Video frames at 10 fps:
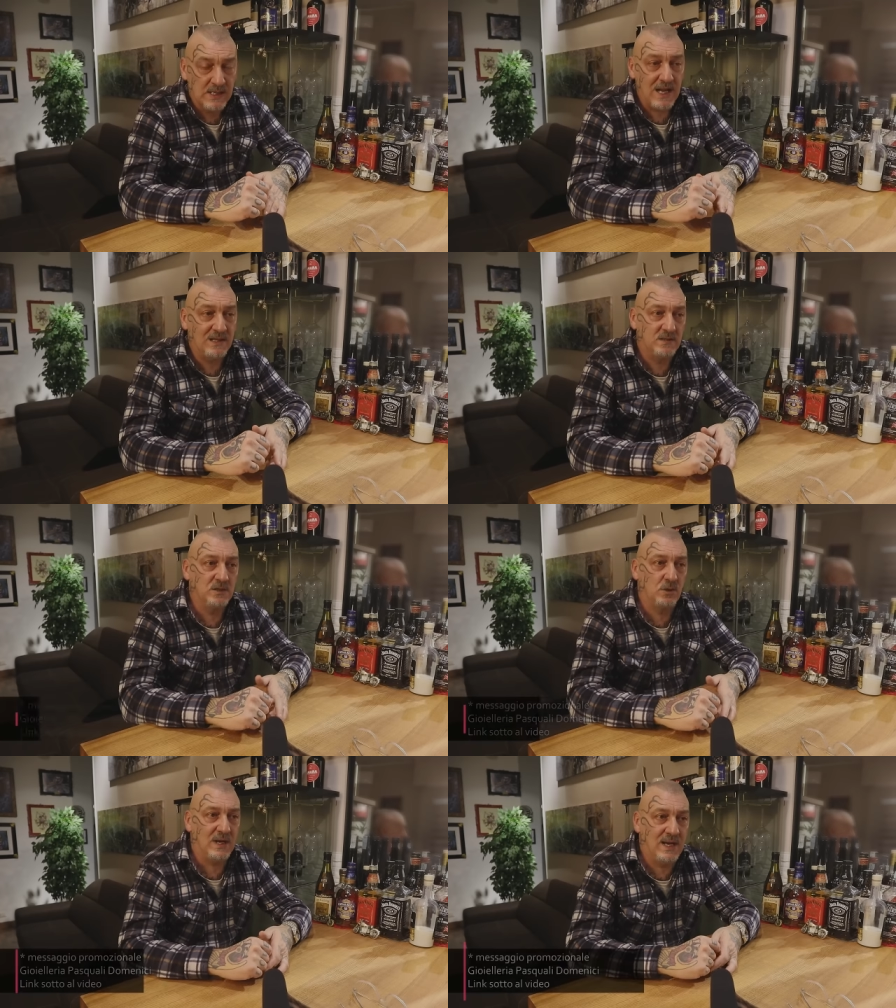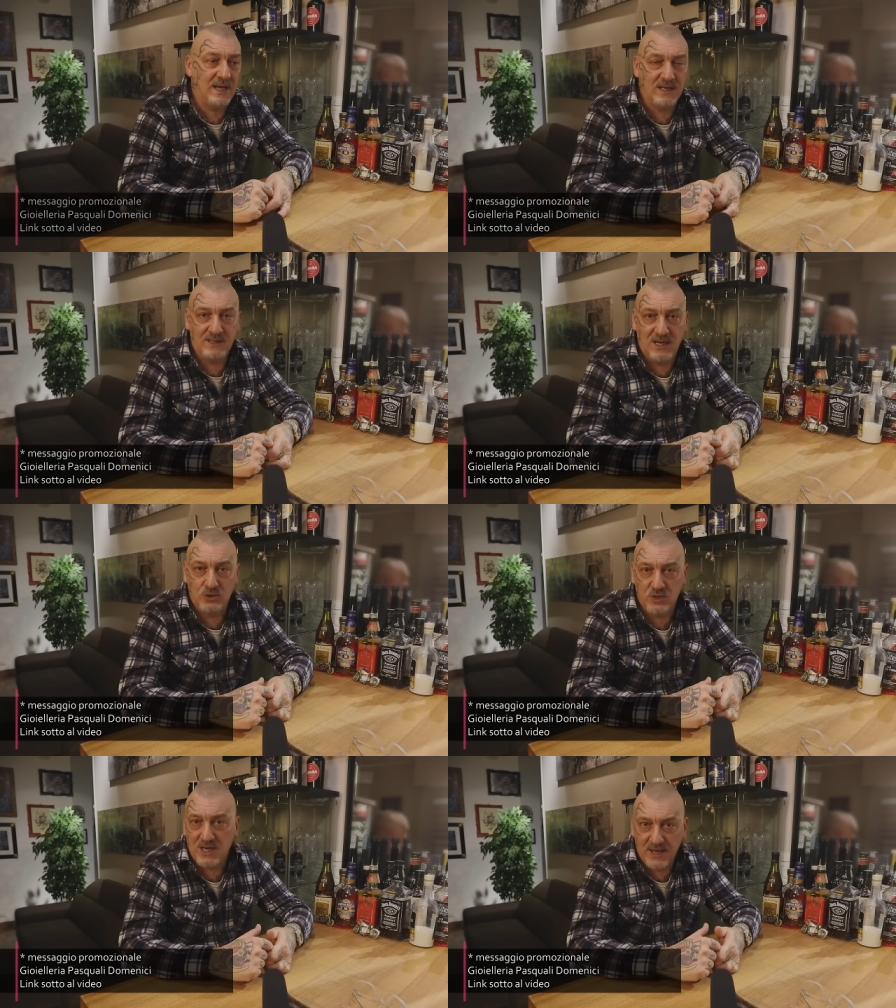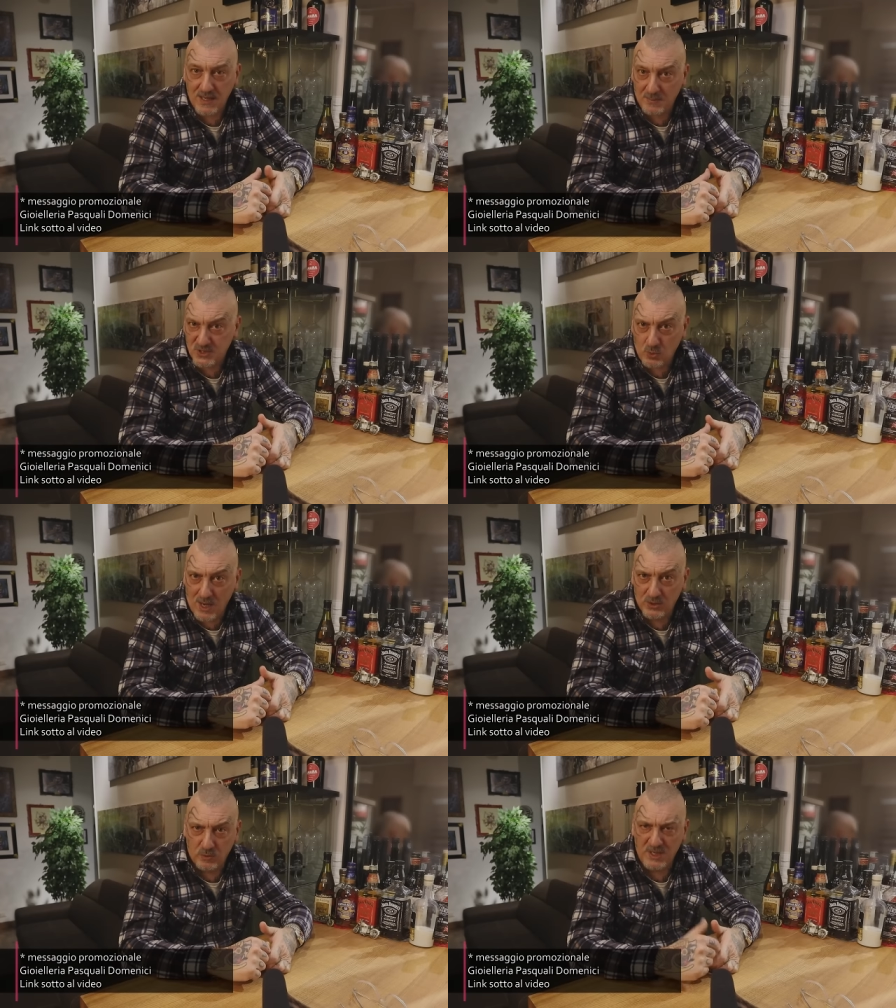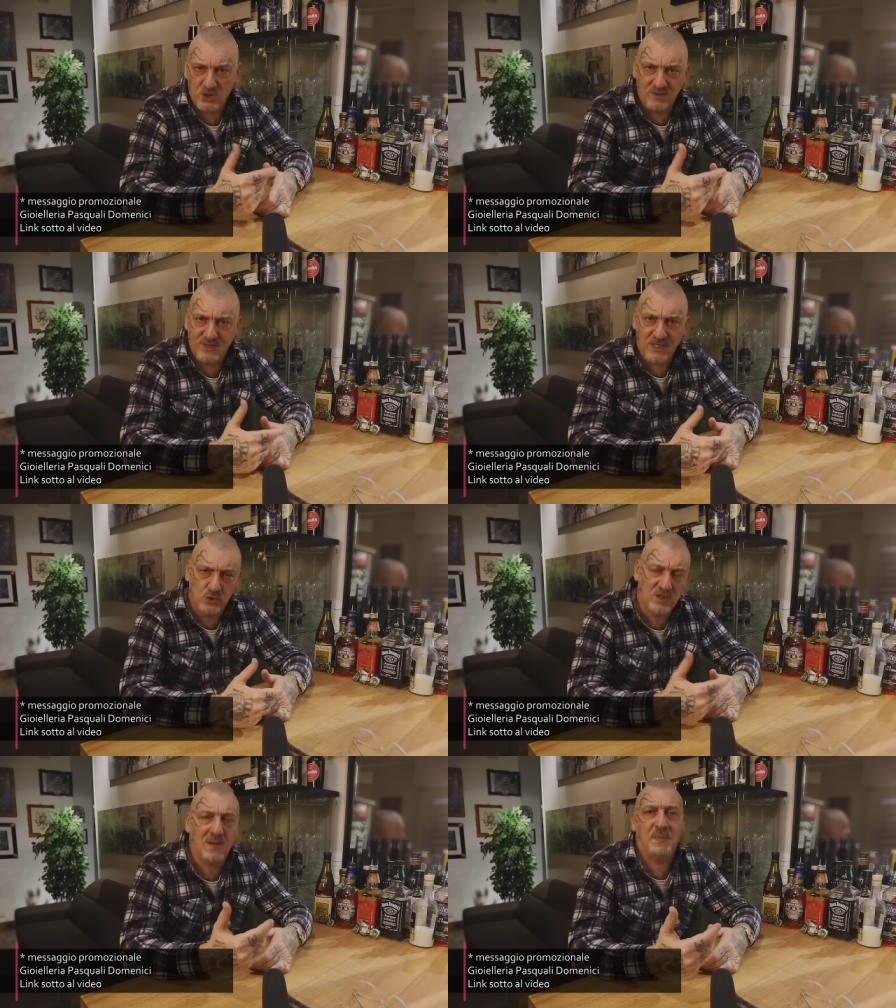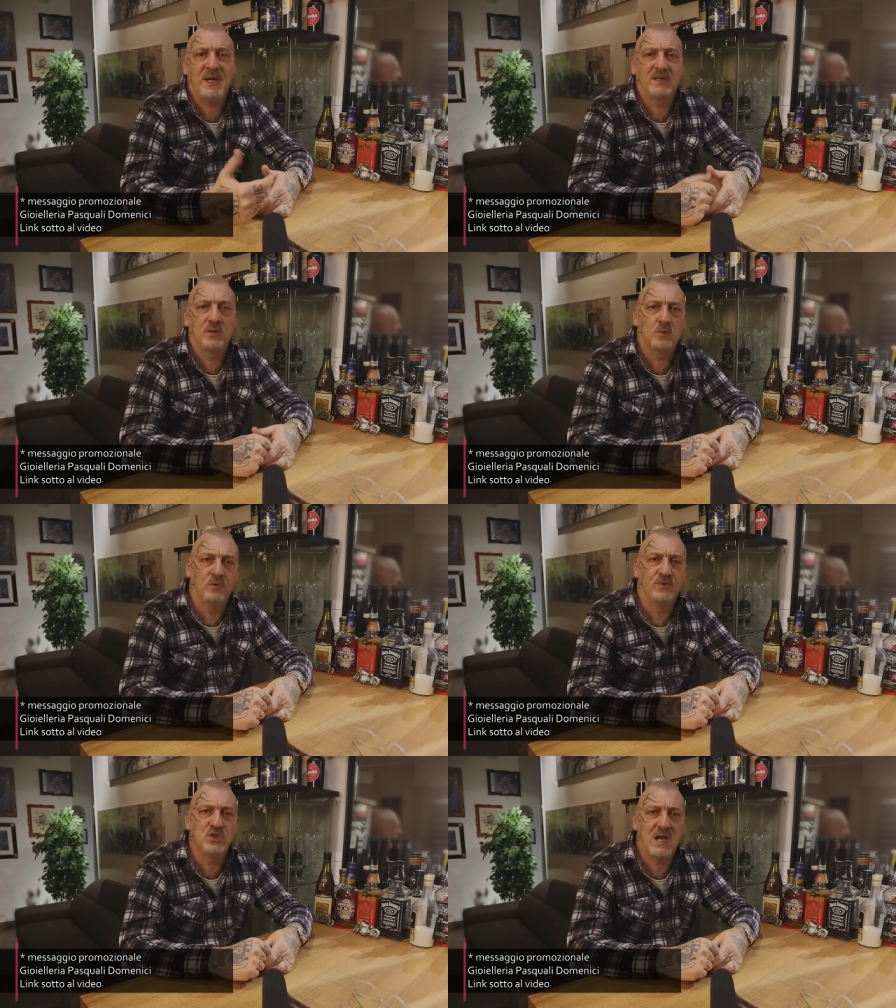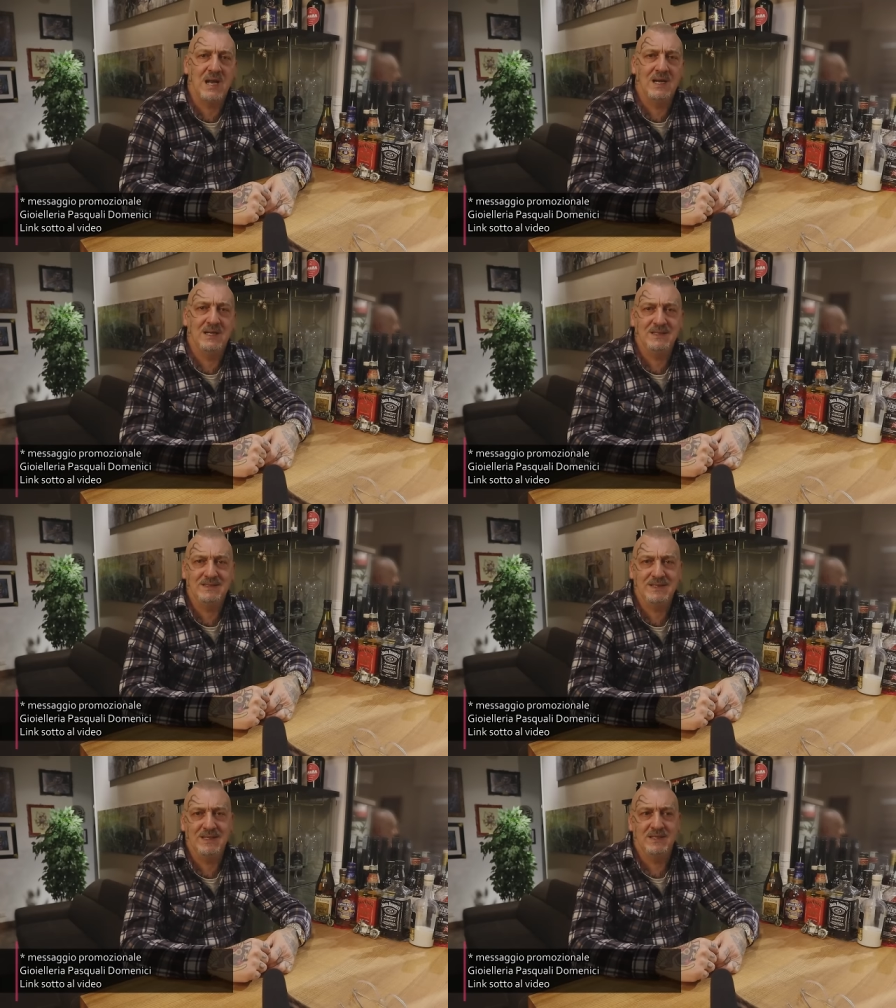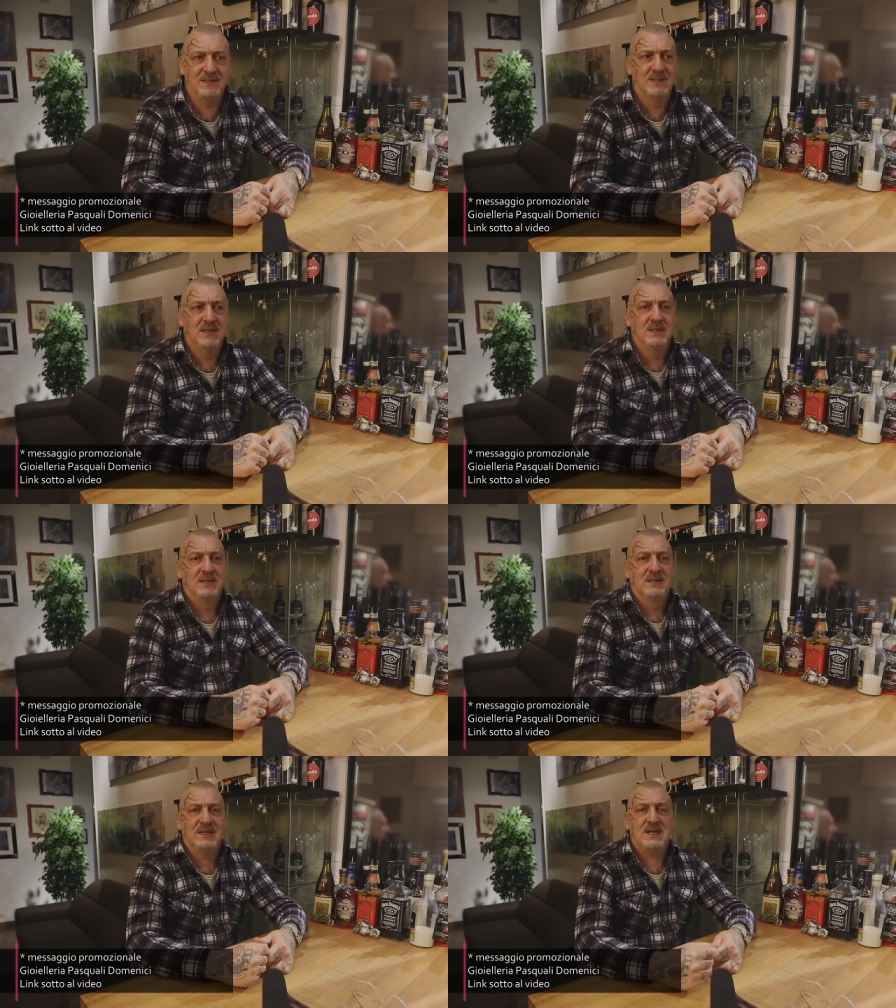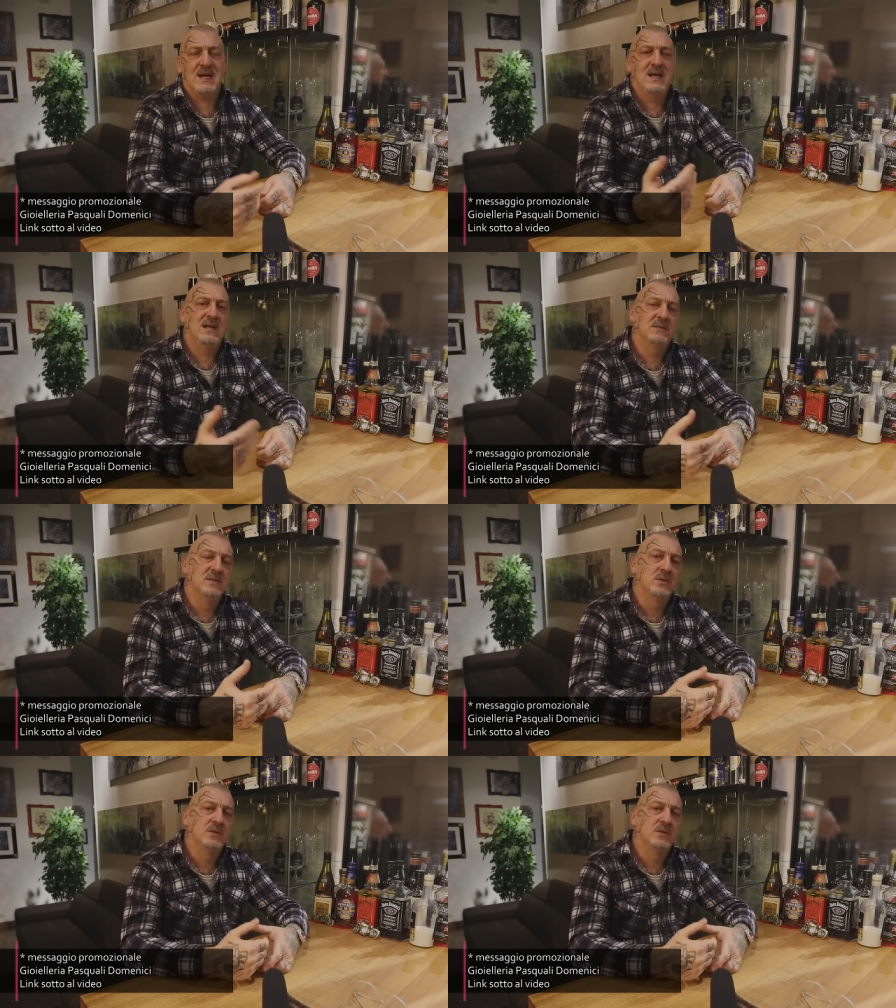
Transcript: che è il titolare della gioielleria Pasquale Domenici di Viareggio, che è partner ufficiale del canale